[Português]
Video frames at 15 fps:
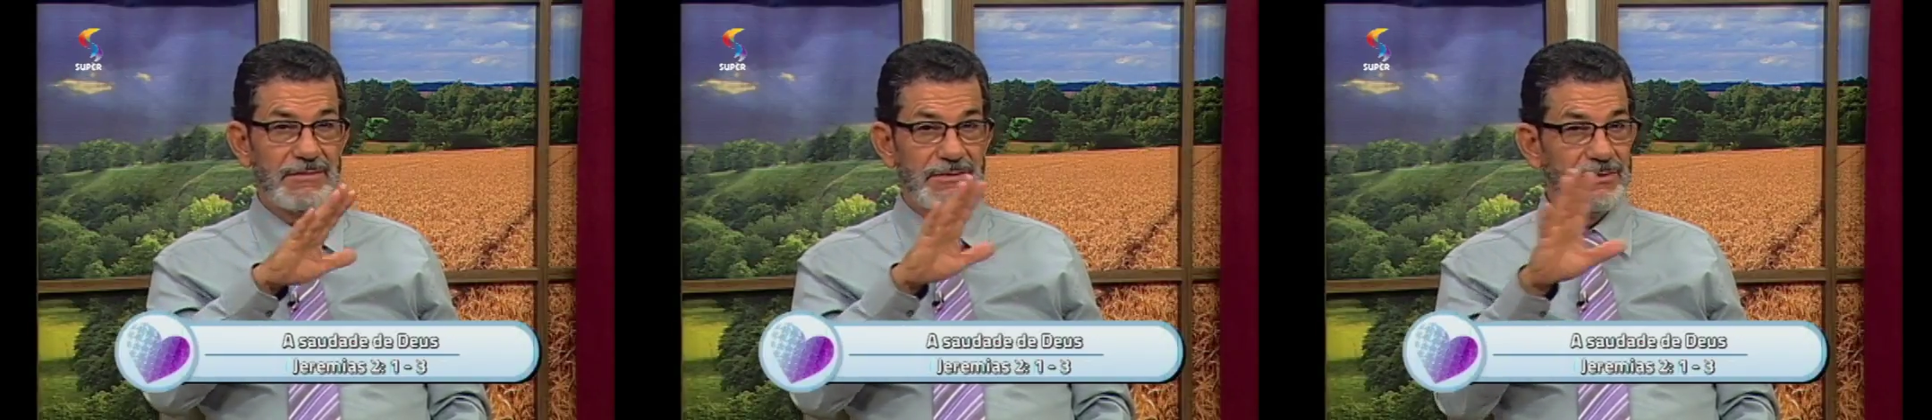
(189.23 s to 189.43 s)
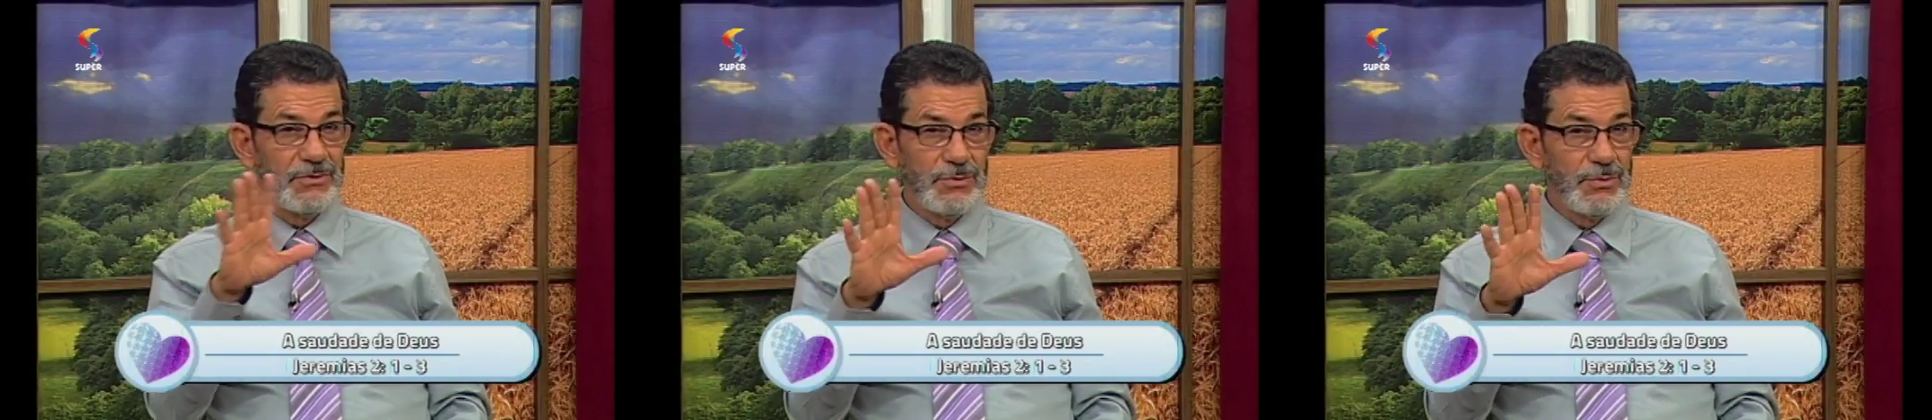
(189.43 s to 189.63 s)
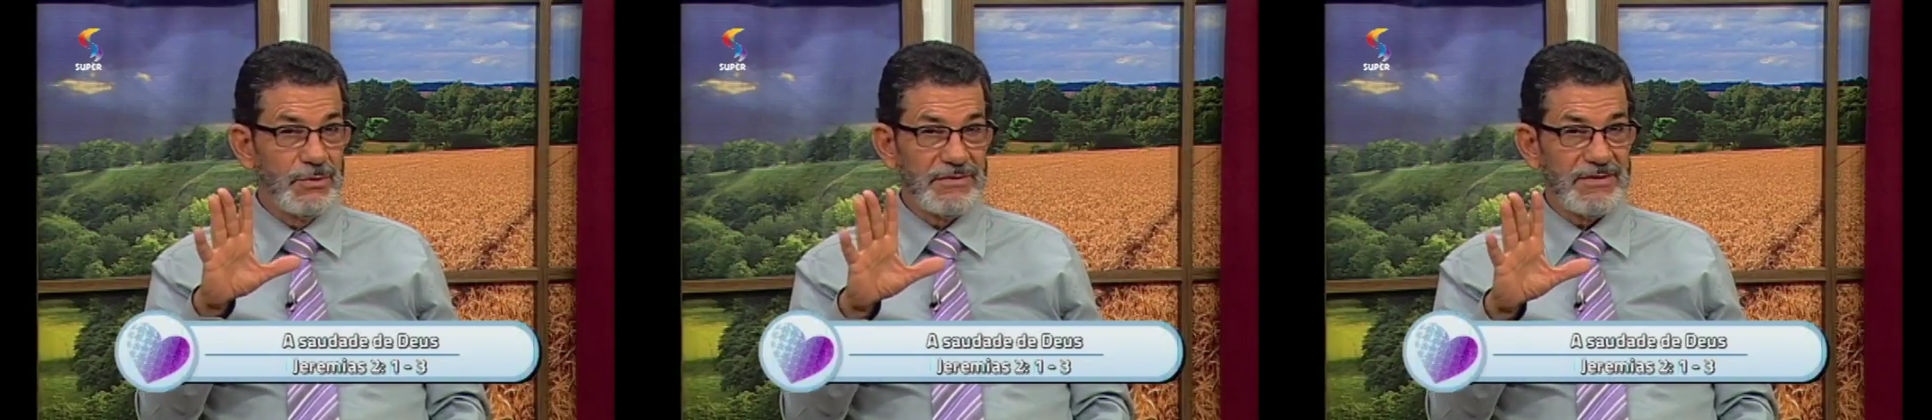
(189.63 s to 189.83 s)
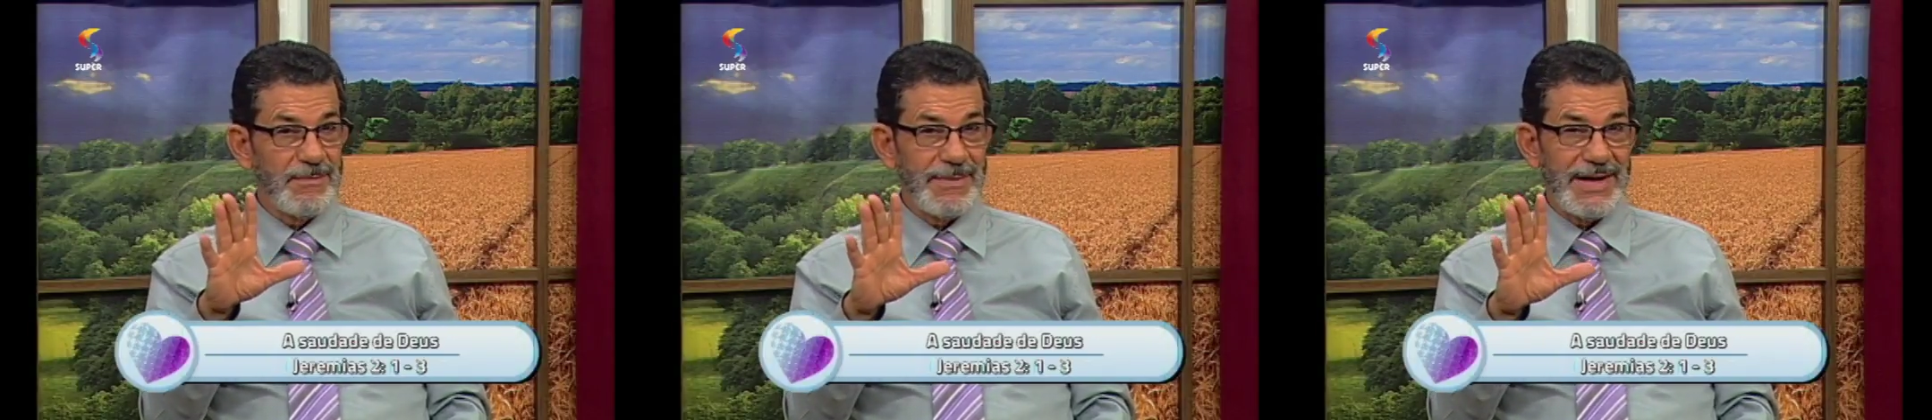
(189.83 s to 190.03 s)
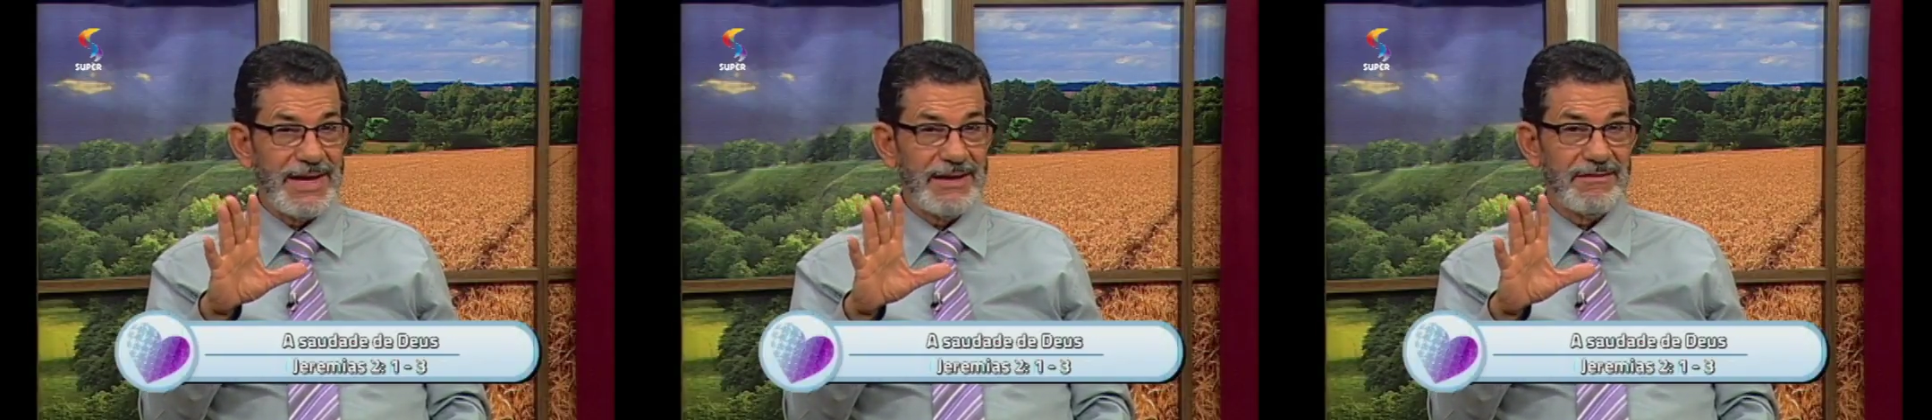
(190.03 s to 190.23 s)
não usa
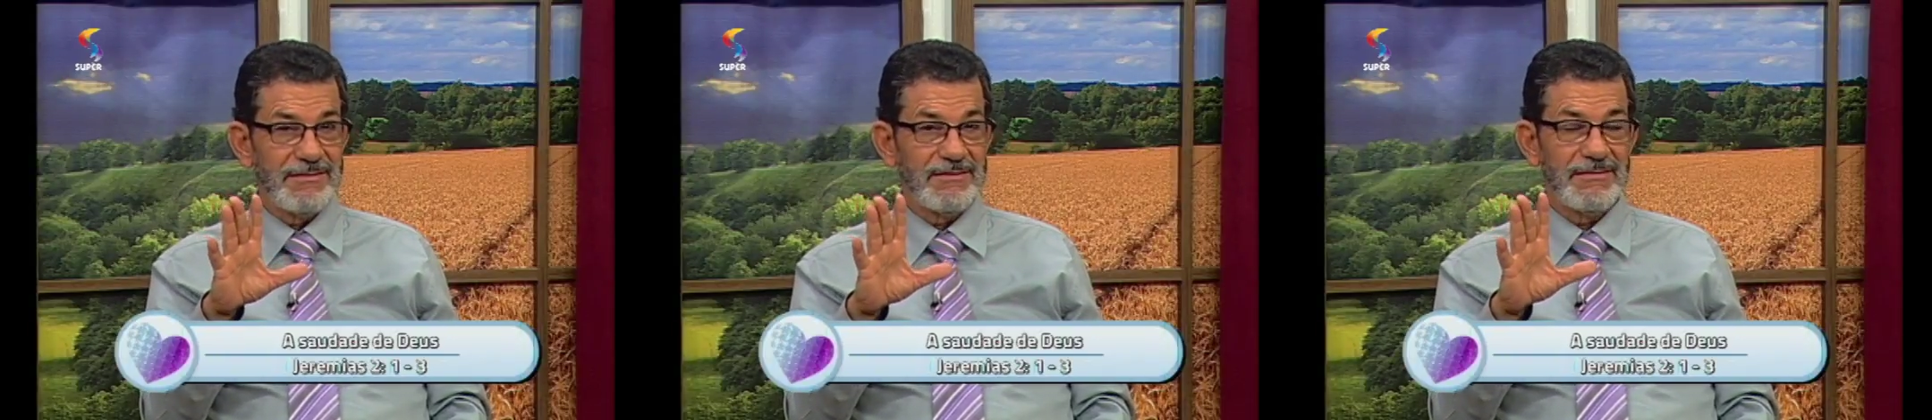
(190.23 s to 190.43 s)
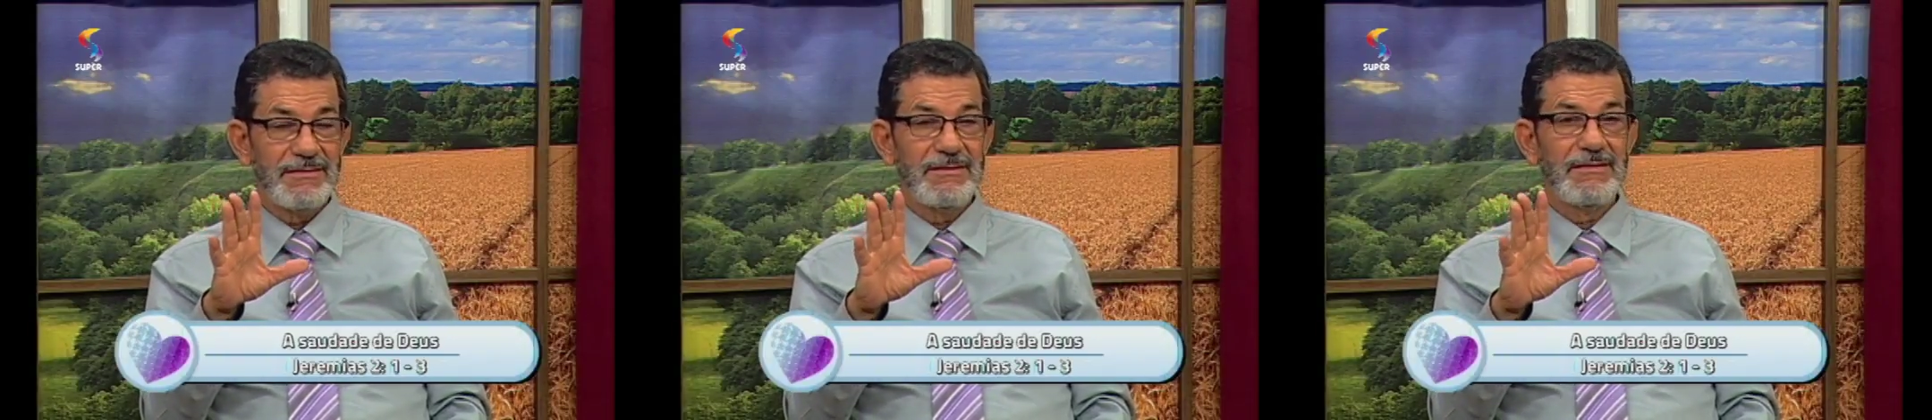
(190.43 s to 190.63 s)
mais.